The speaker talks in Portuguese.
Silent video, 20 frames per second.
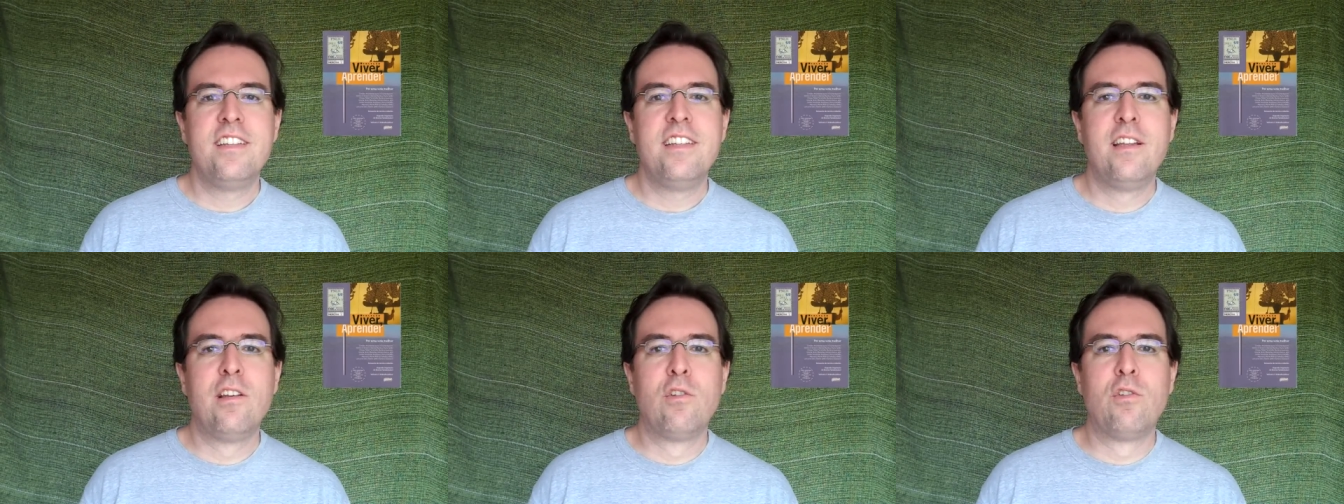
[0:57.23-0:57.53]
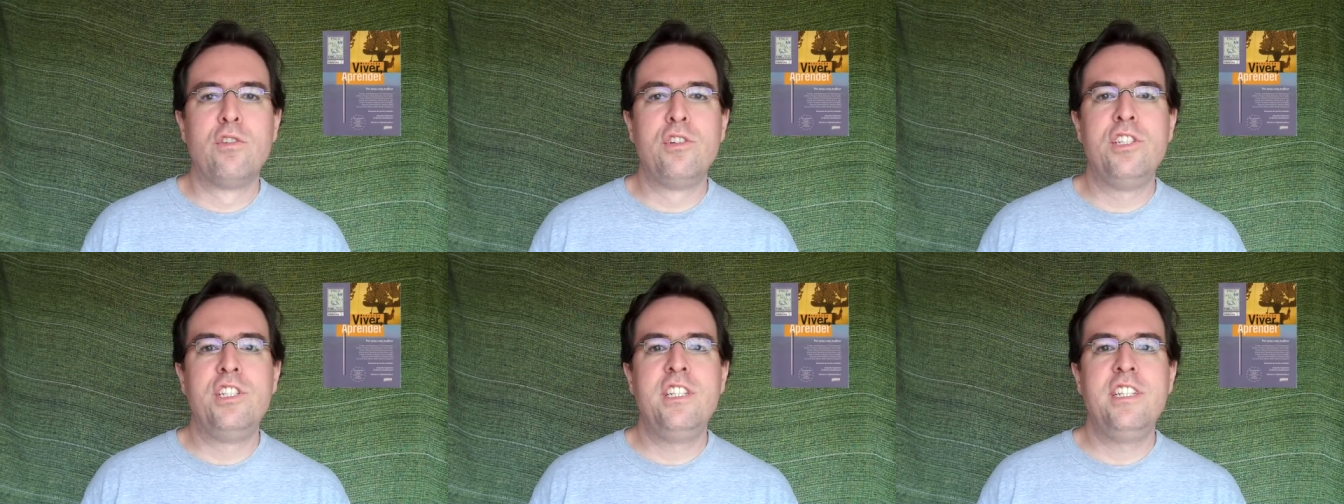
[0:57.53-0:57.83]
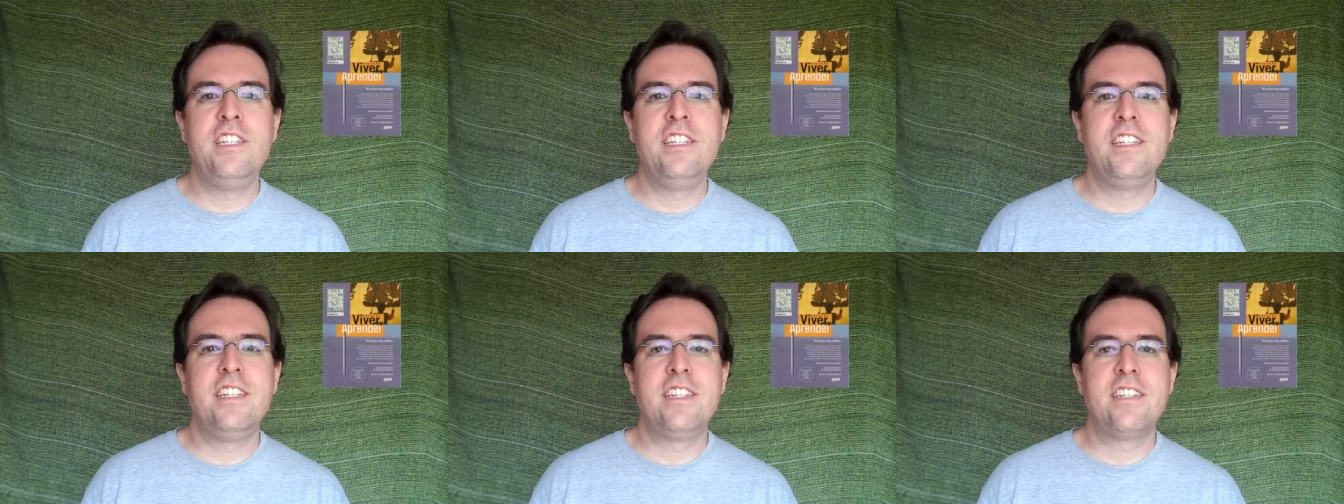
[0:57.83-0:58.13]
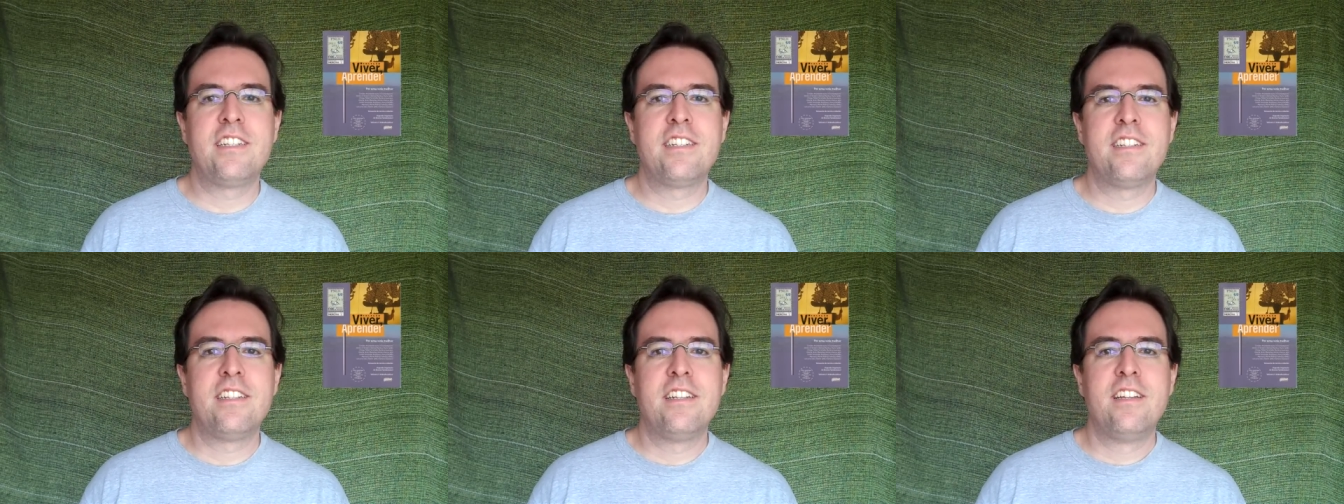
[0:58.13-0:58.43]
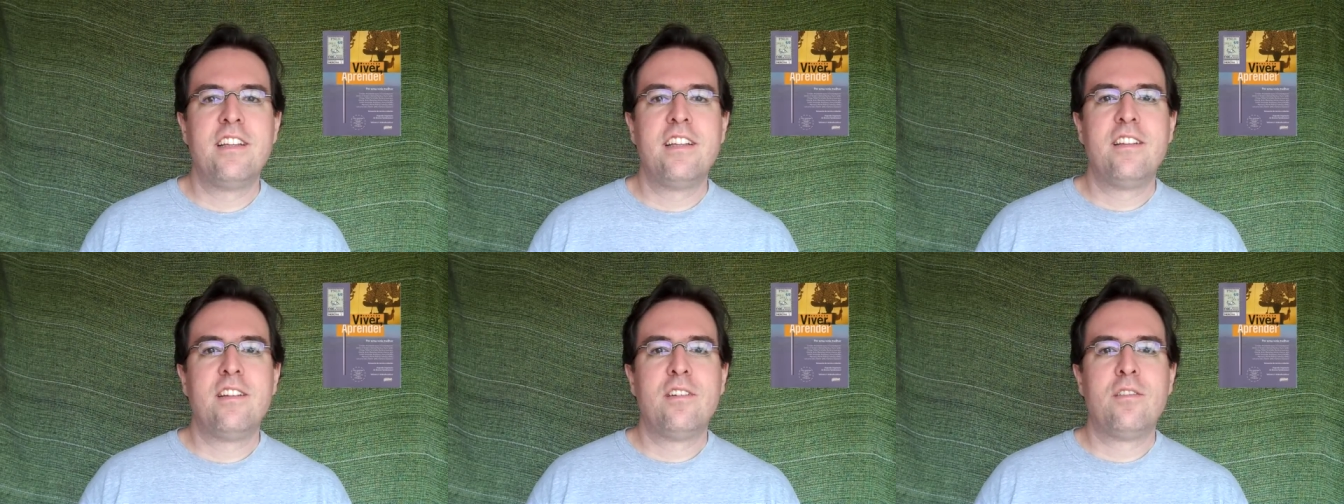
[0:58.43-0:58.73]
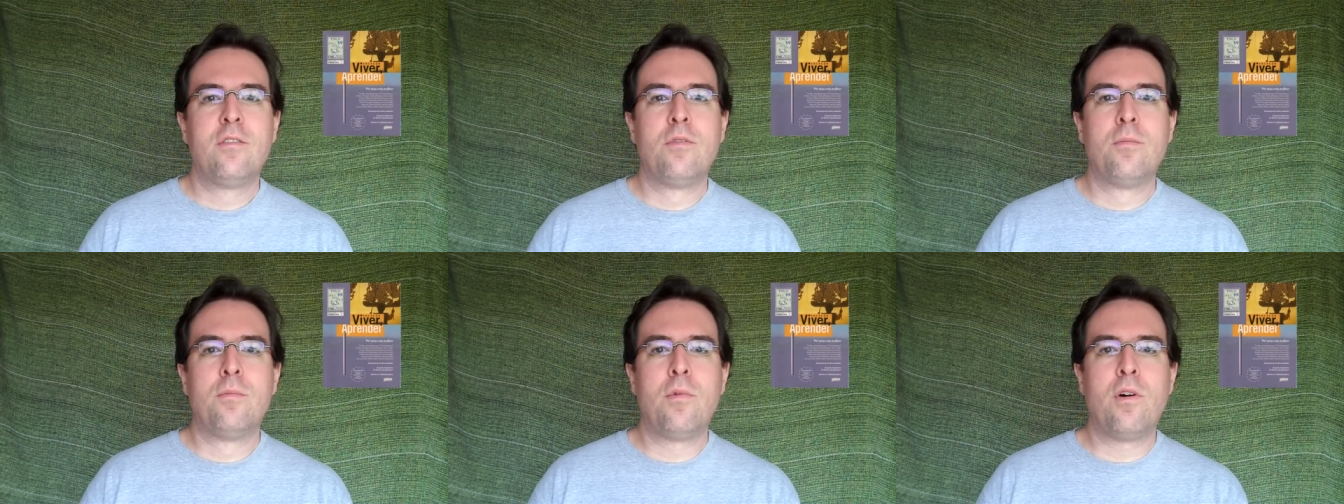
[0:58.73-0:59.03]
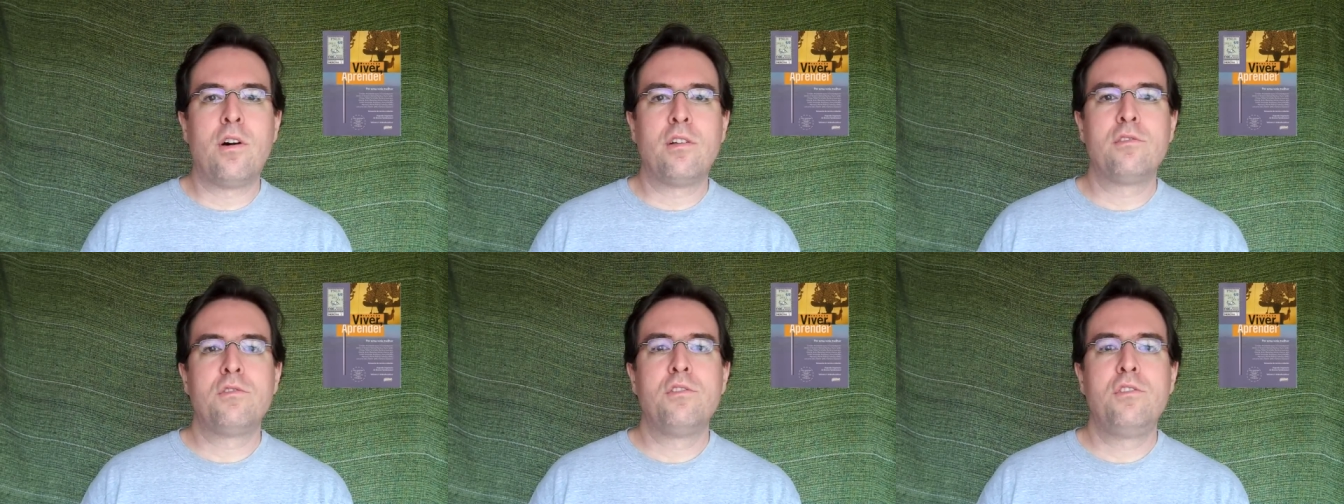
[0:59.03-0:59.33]
elogia o
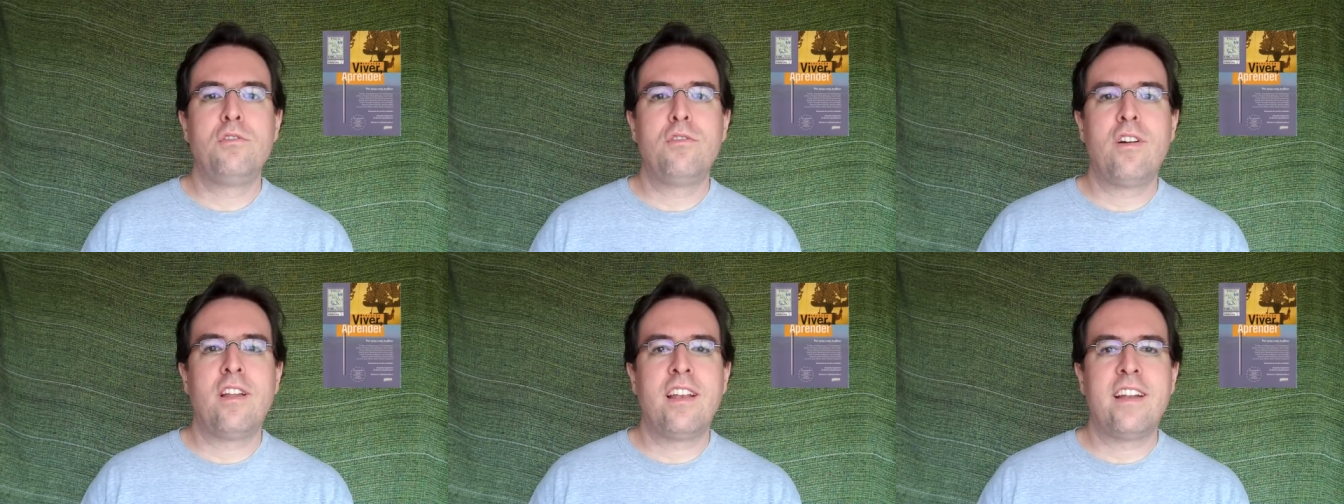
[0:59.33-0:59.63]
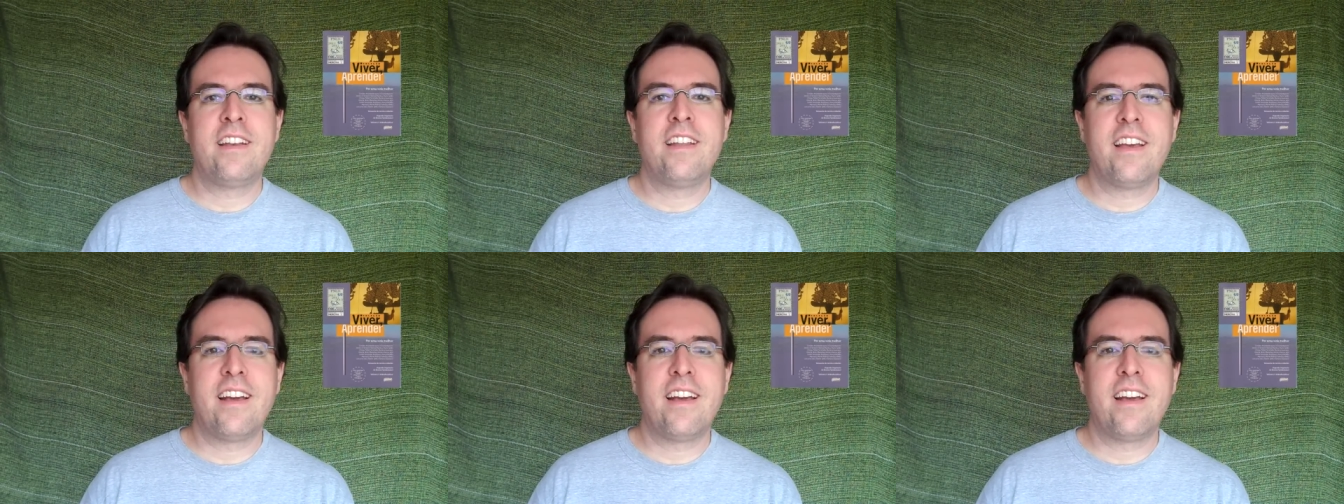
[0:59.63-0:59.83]
modo de falar